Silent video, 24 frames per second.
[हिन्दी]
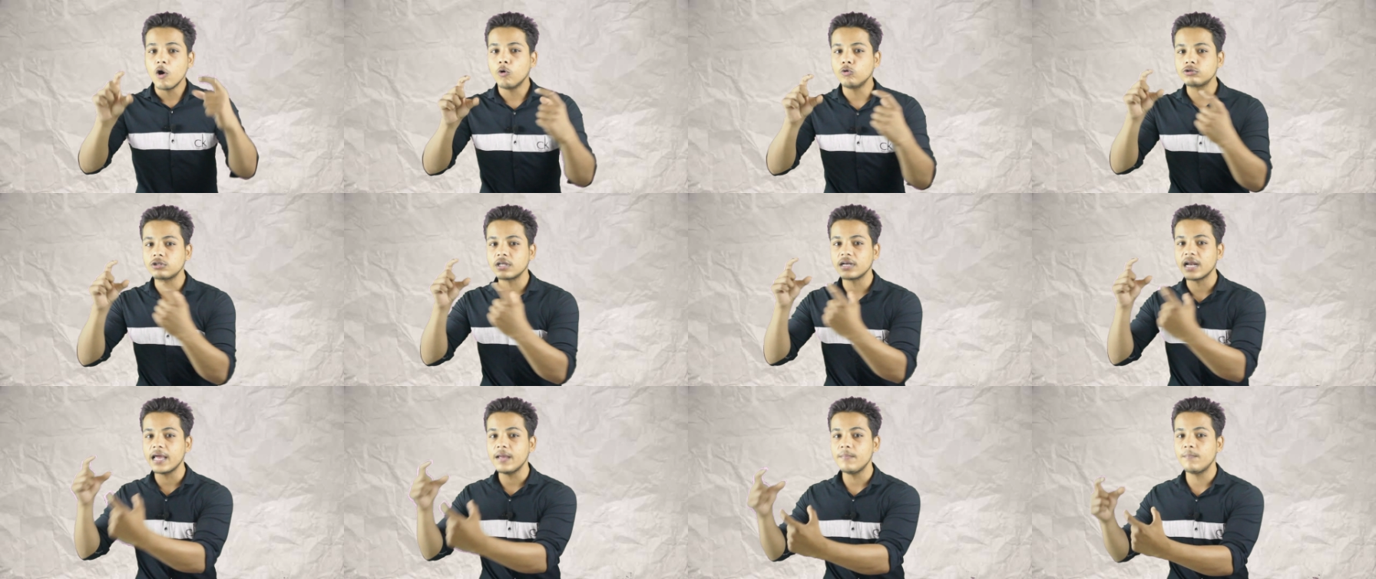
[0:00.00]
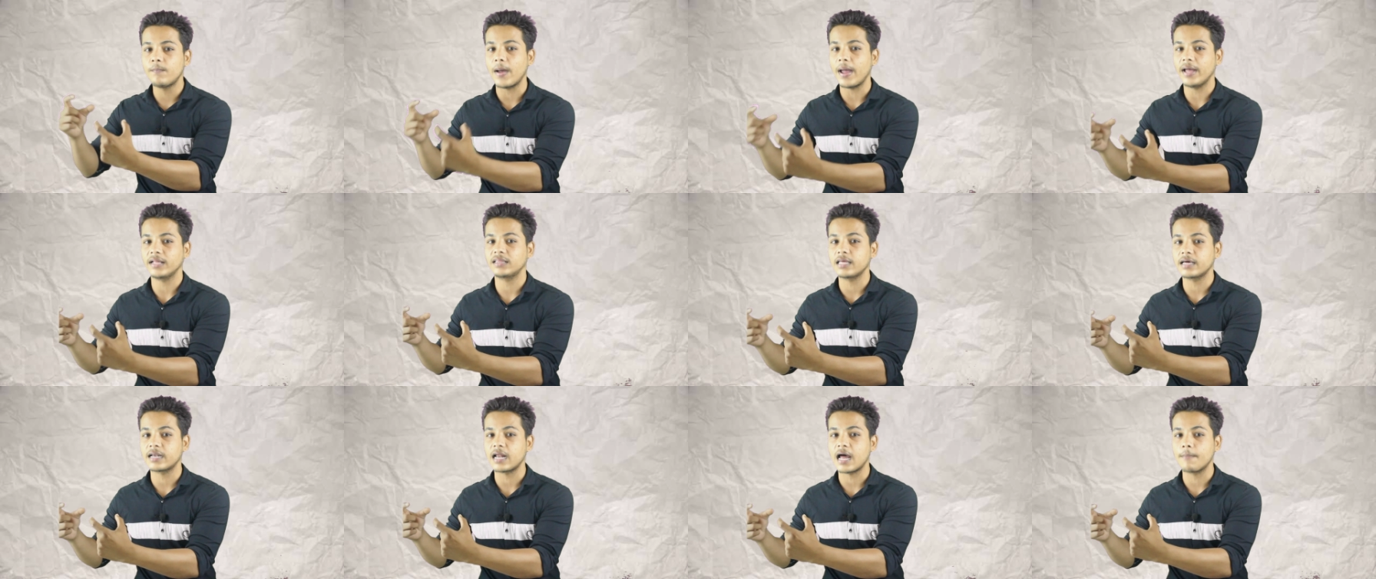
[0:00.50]
उतना ही
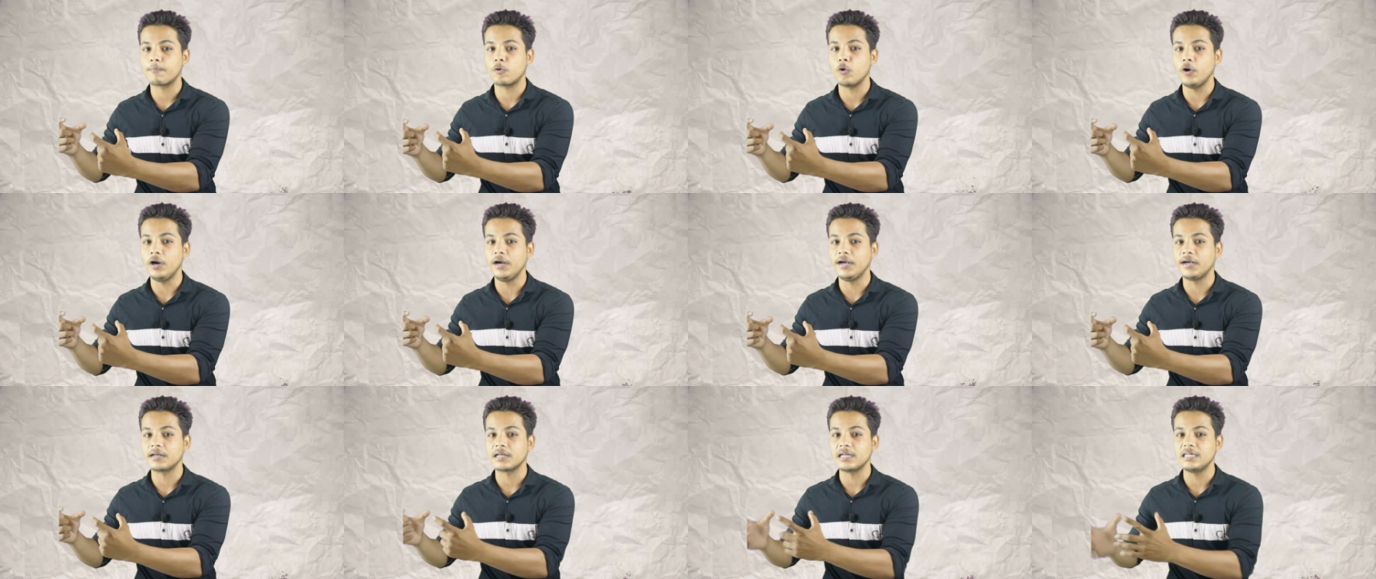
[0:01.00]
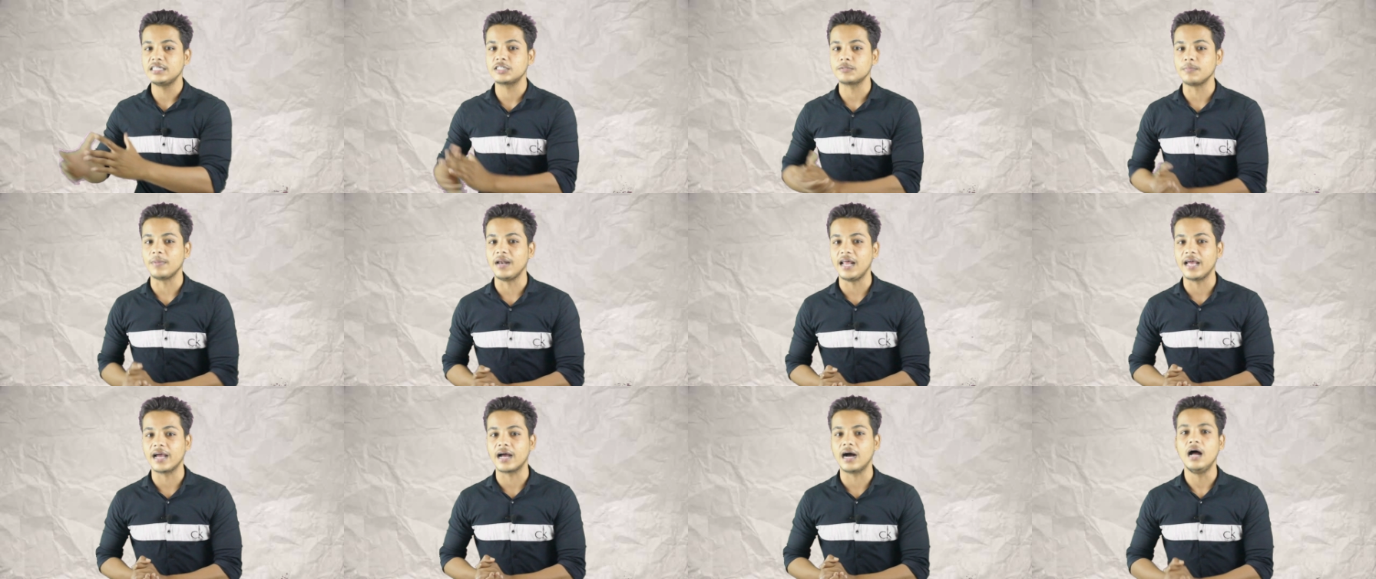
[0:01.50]
बेहतर आपको इंट्रेंस
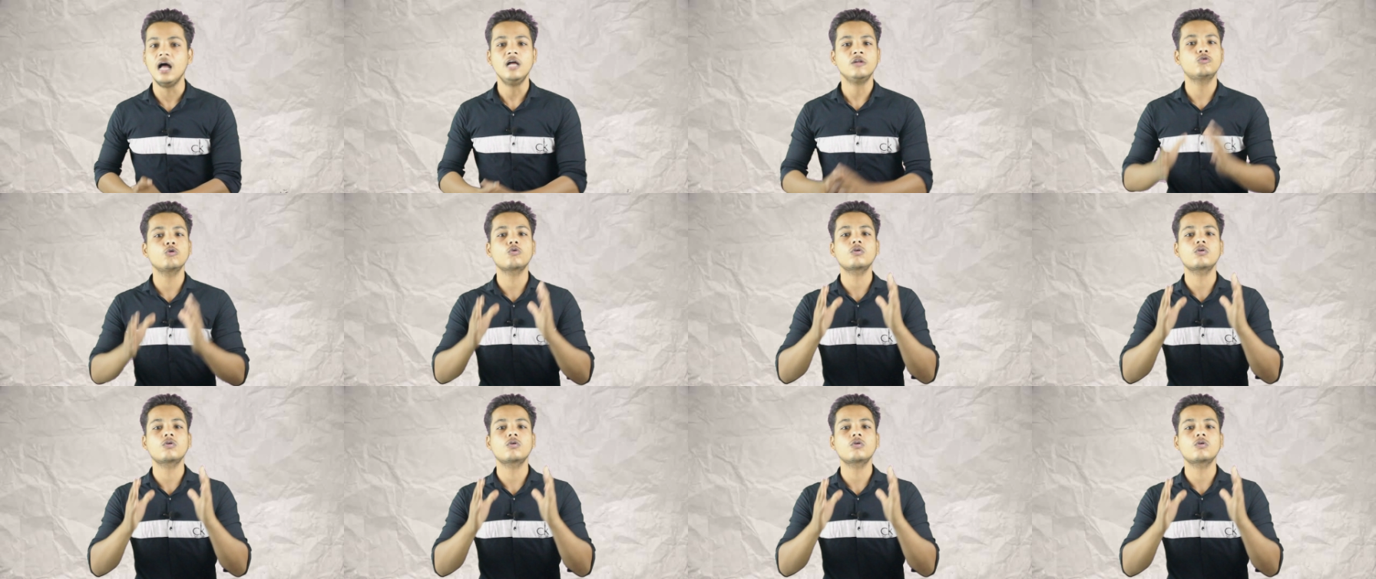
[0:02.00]
मिलेगा